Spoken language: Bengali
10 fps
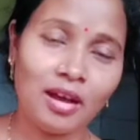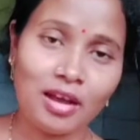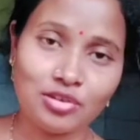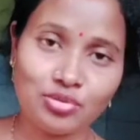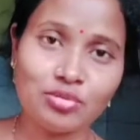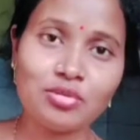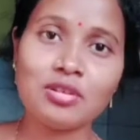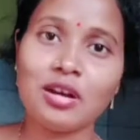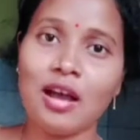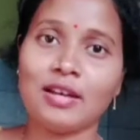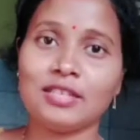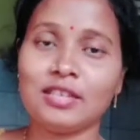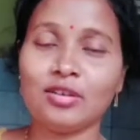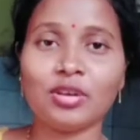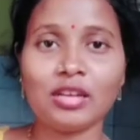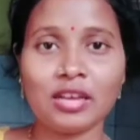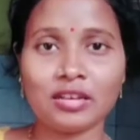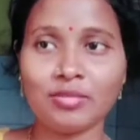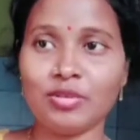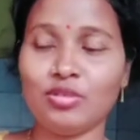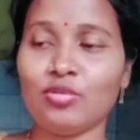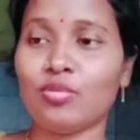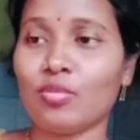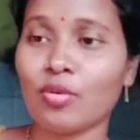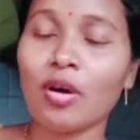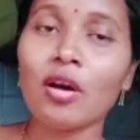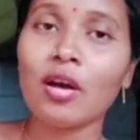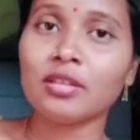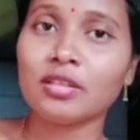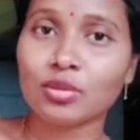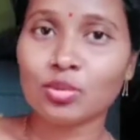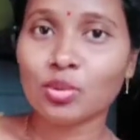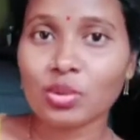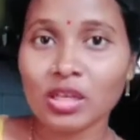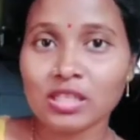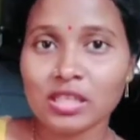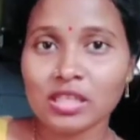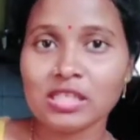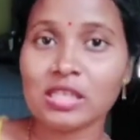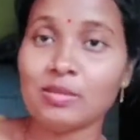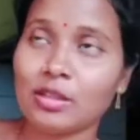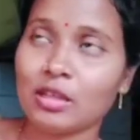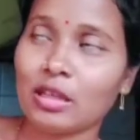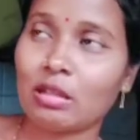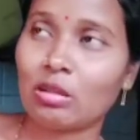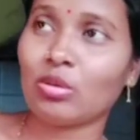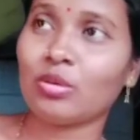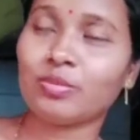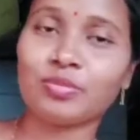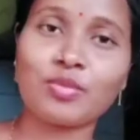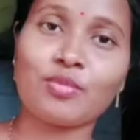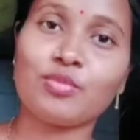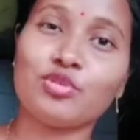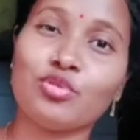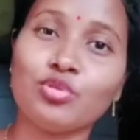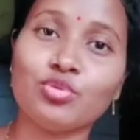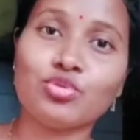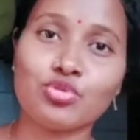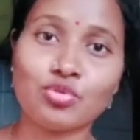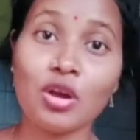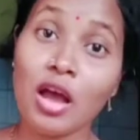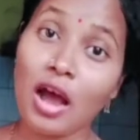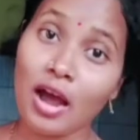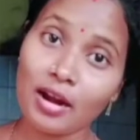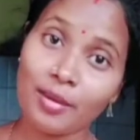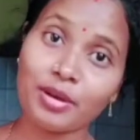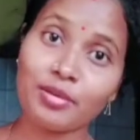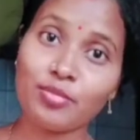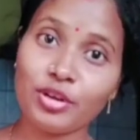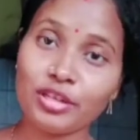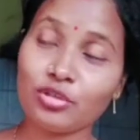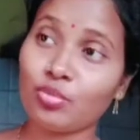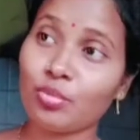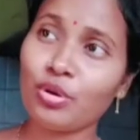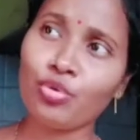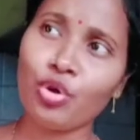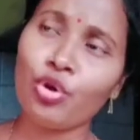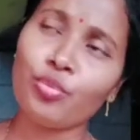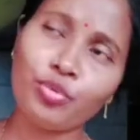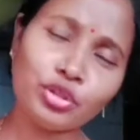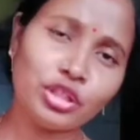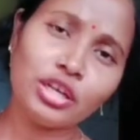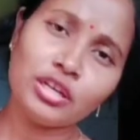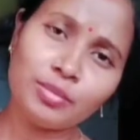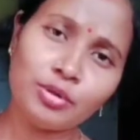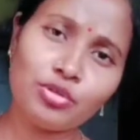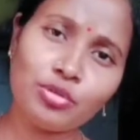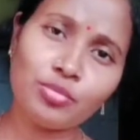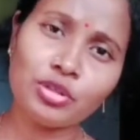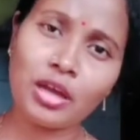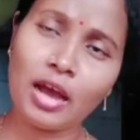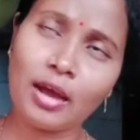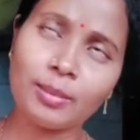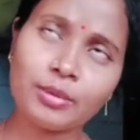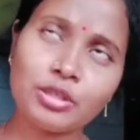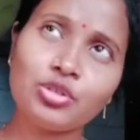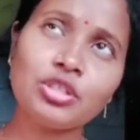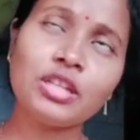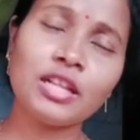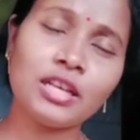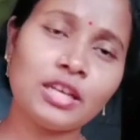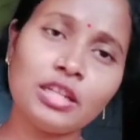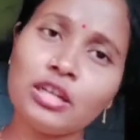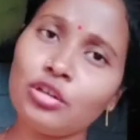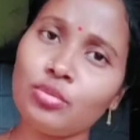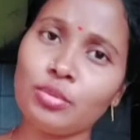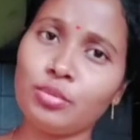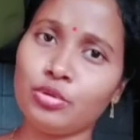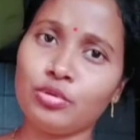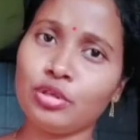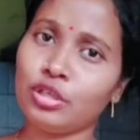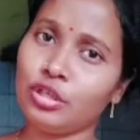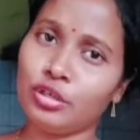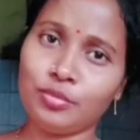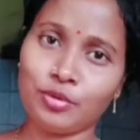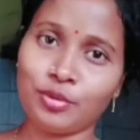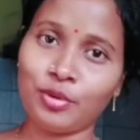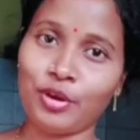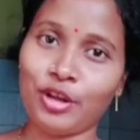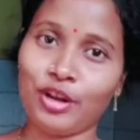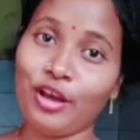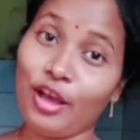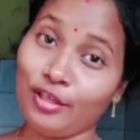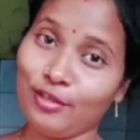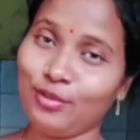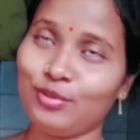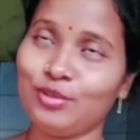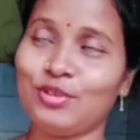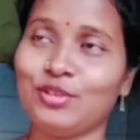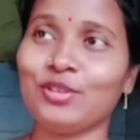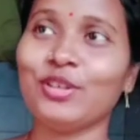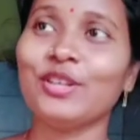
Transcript: আসুক আসলে ওকে নিয়ে একটা ভিডিও করব যে তুই কোথায় ছিলিস কী বৃত্তান্ত ভীষণ দুষ্টু আর আমাকে বলে কি তোমার প্রত্যেকটা ভিডিওর মধ্যে আমি যদি না থাকি তাহলে তোমার ভিডিওটা ঠিক মতন হয় না এত দুষ্টু